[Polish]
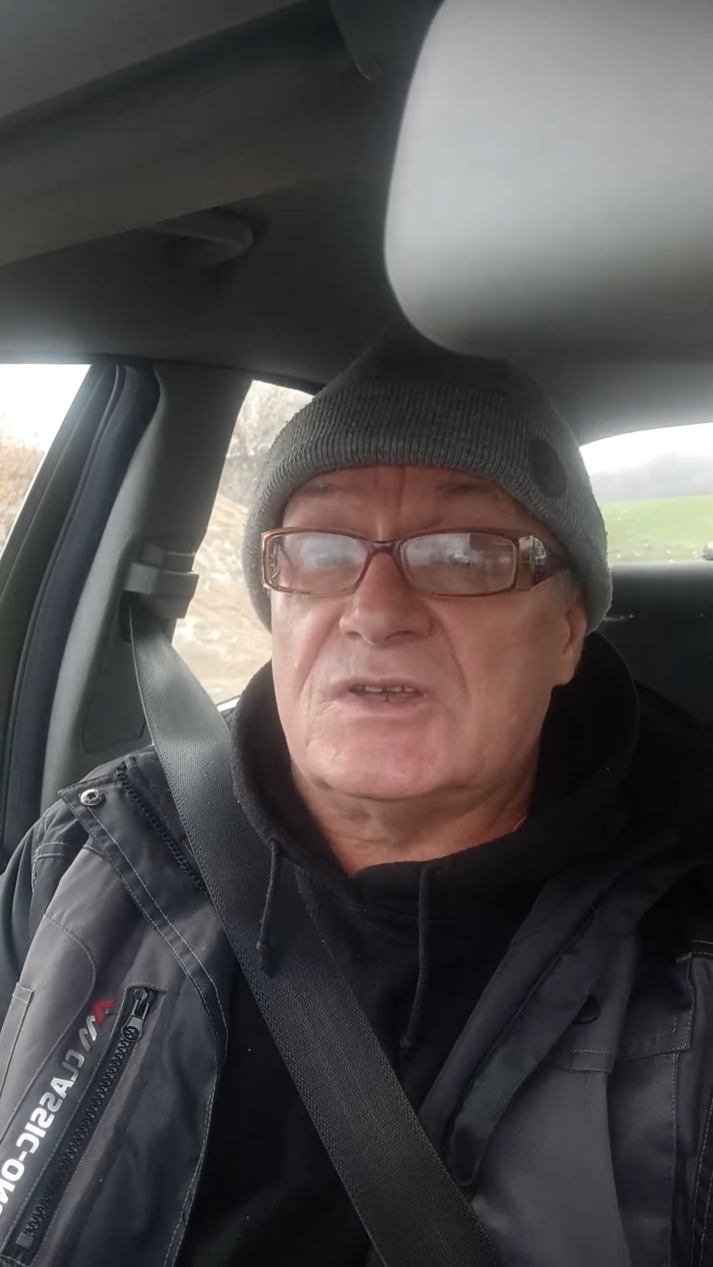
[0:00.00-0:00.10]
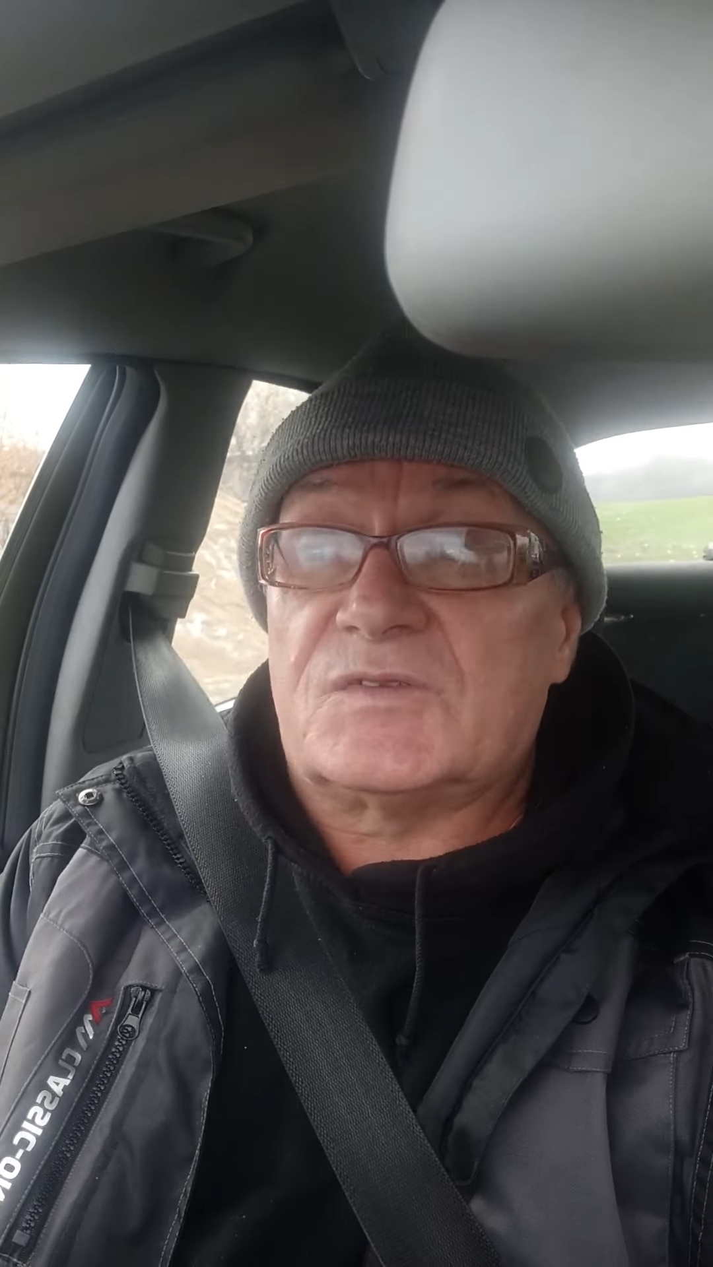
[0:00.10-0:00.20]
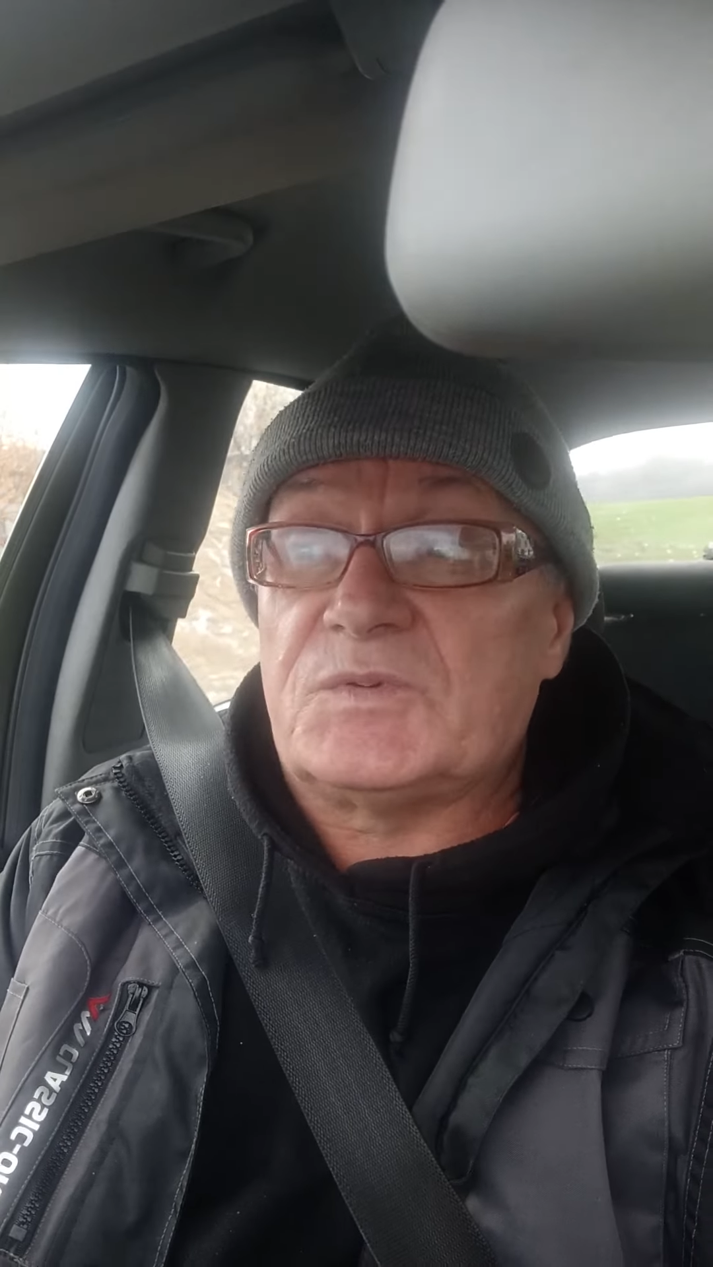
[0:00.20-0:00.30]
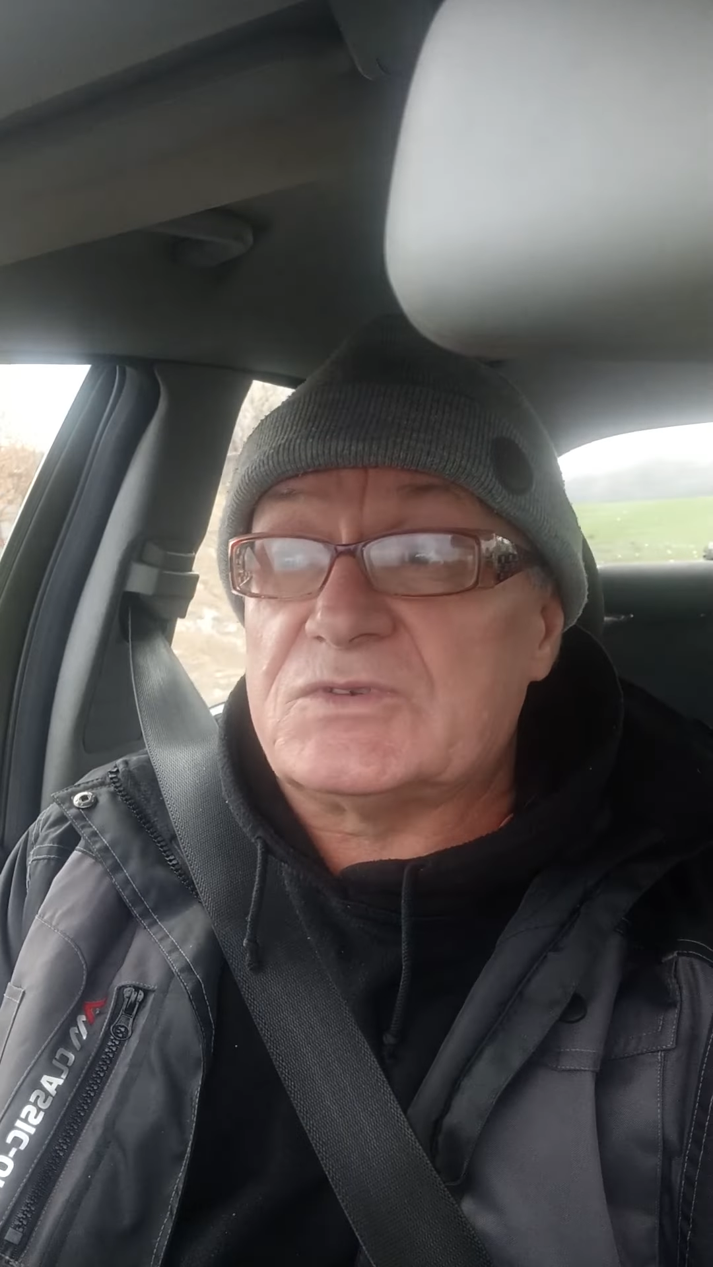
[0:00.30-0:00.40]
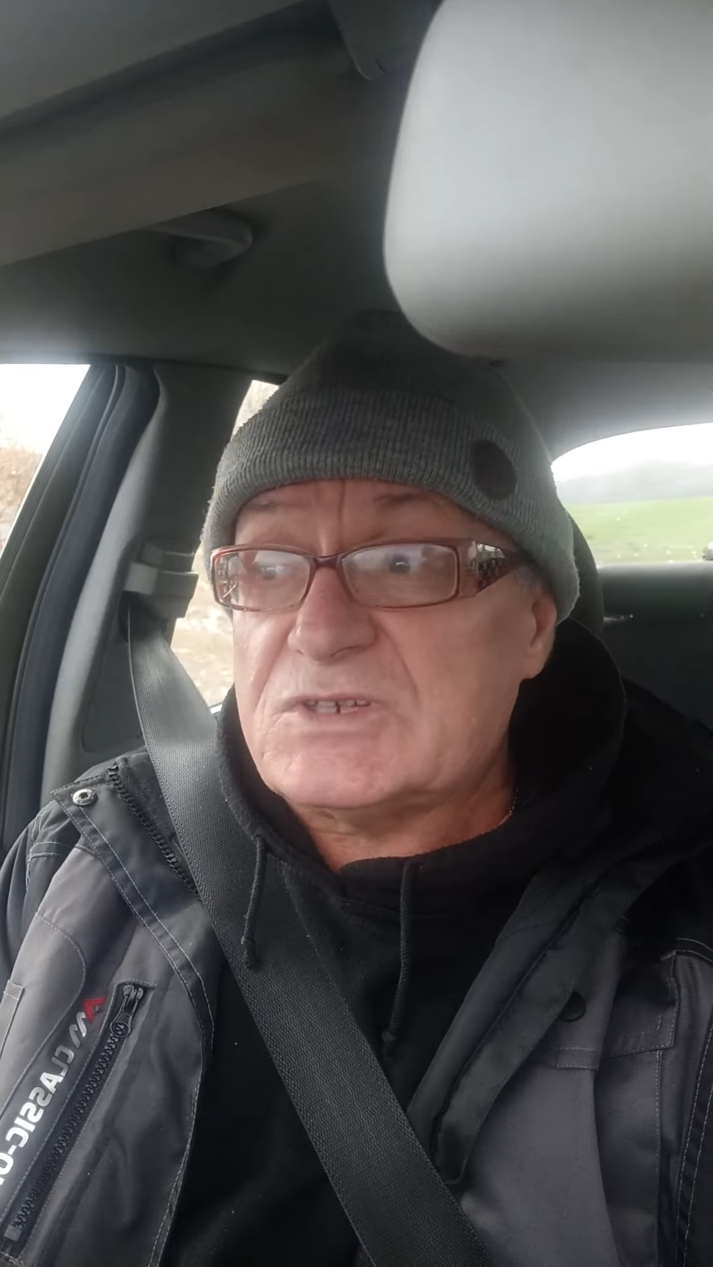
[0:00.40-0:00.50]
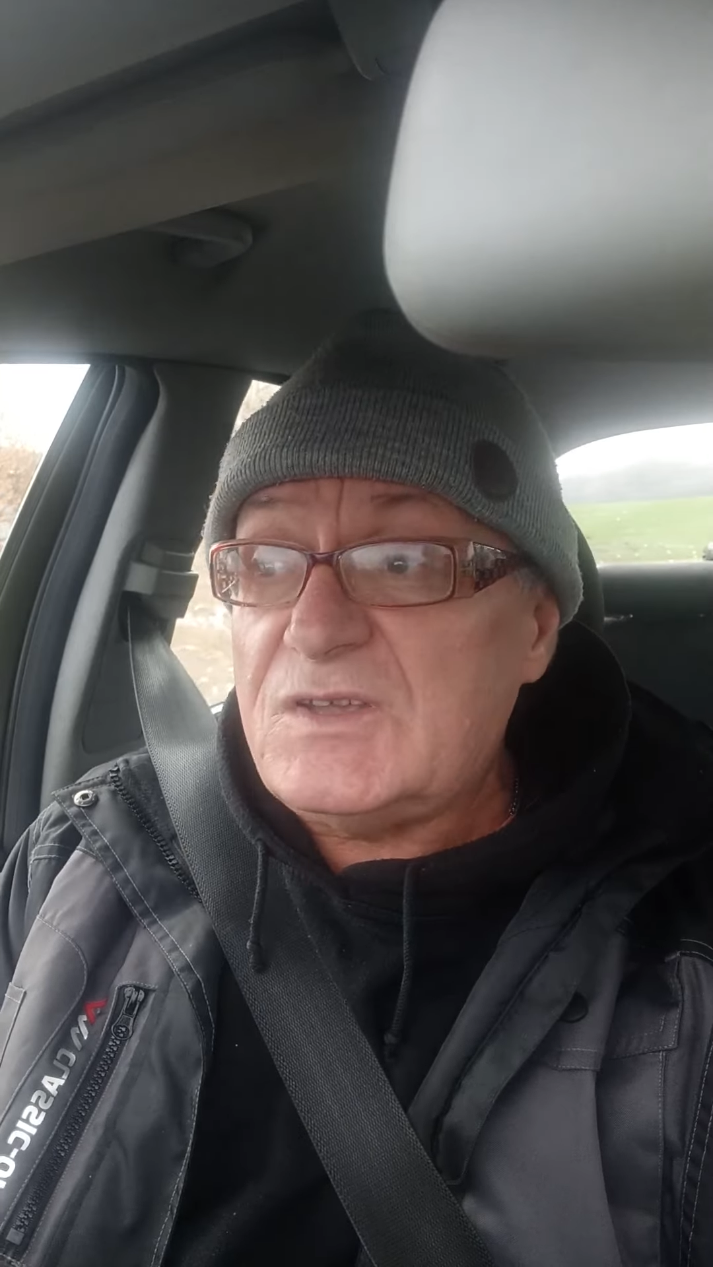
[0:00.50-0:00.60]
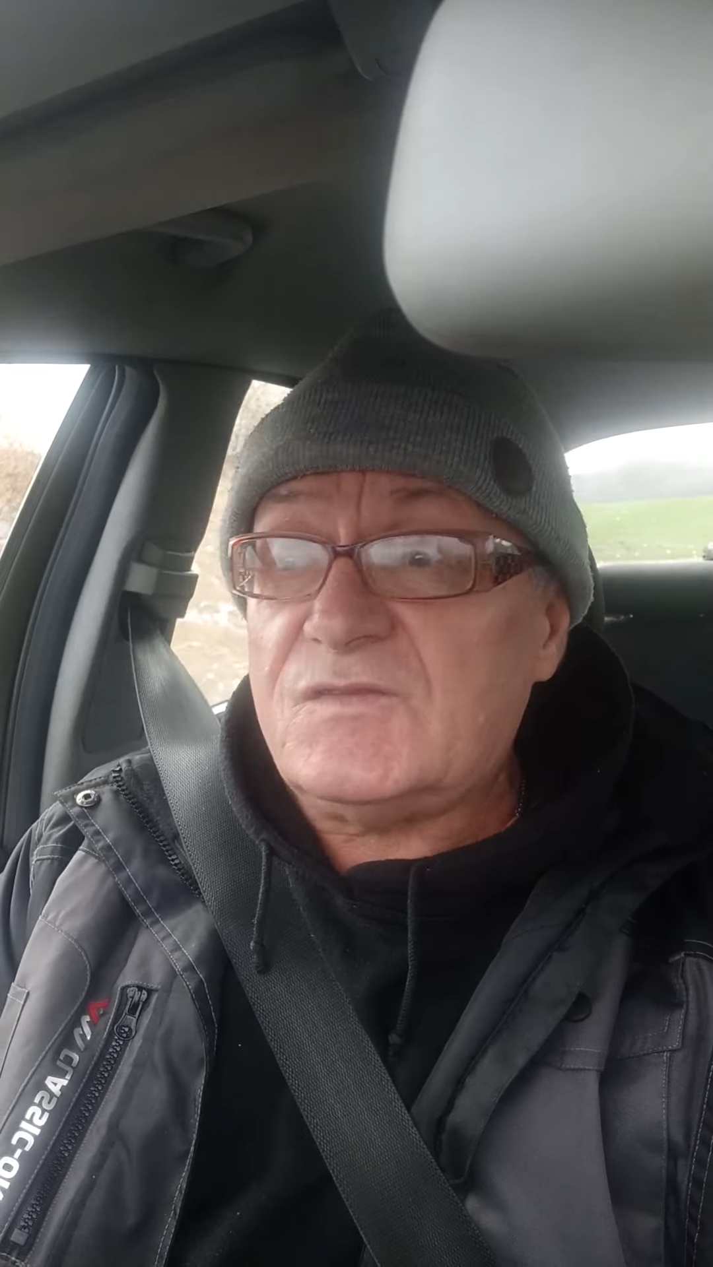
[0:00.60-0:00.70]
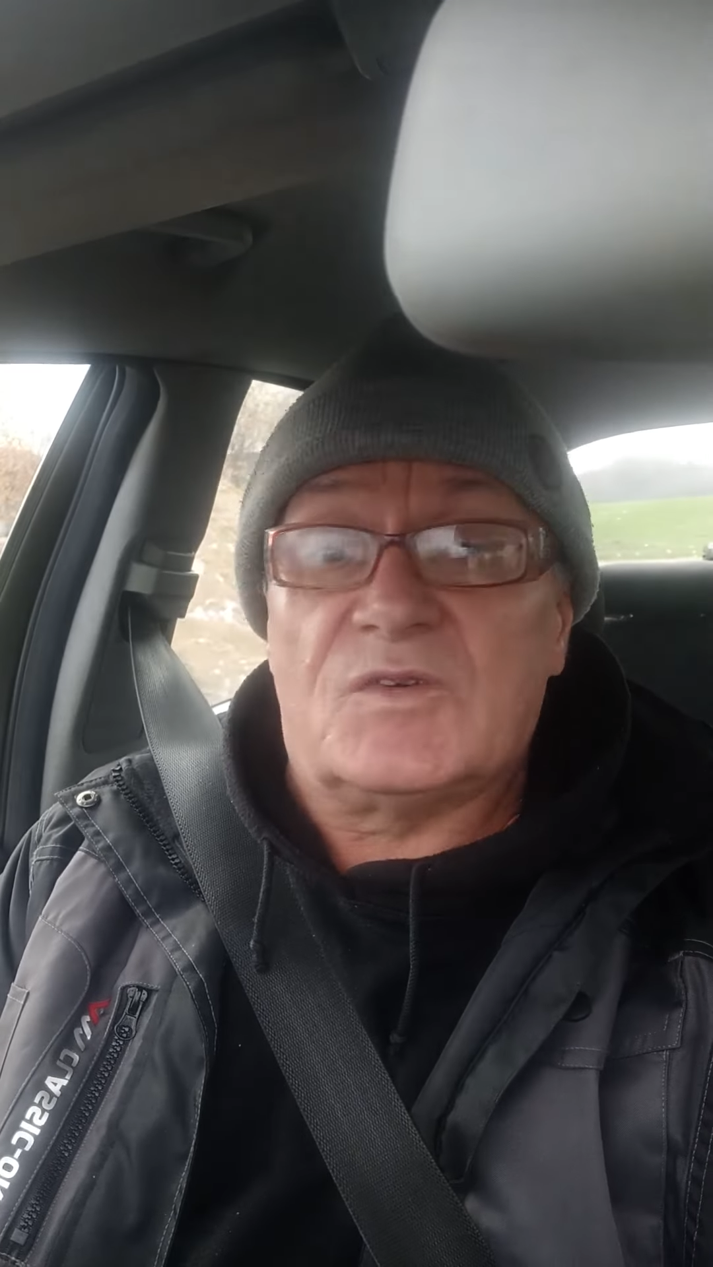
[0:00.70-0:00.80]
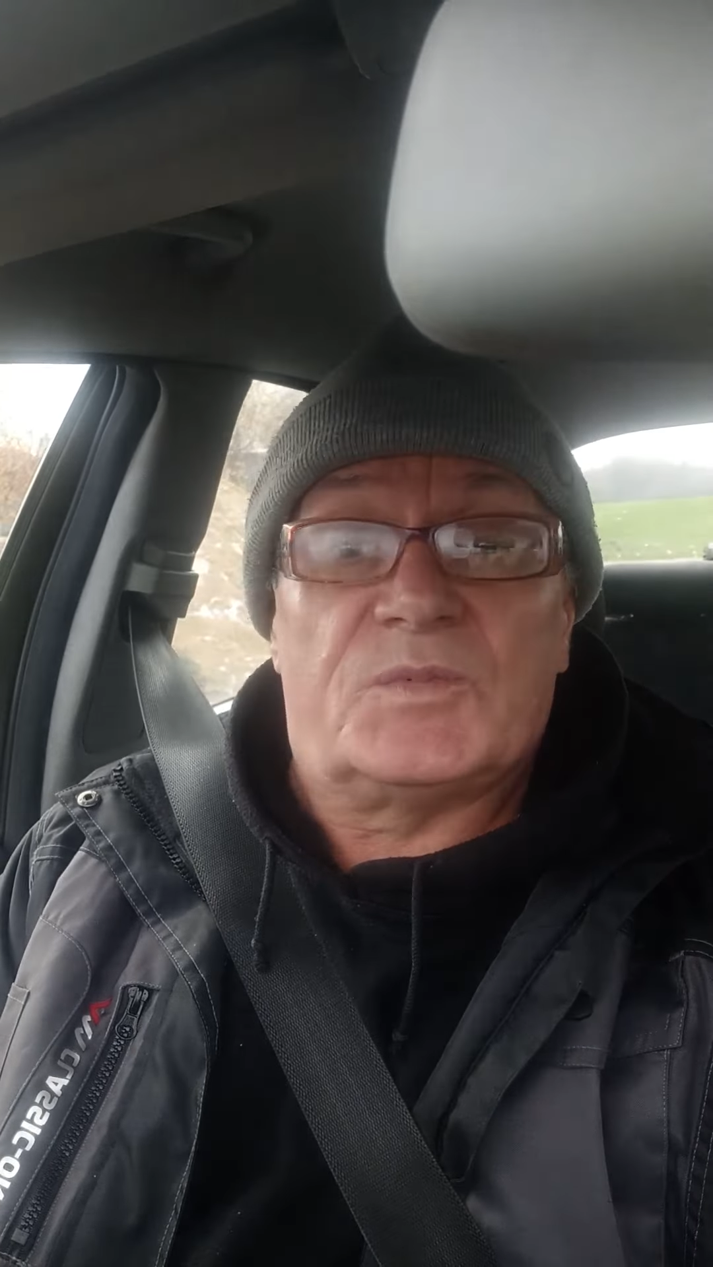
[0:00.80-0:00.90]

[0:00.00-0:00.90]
społeczeństwo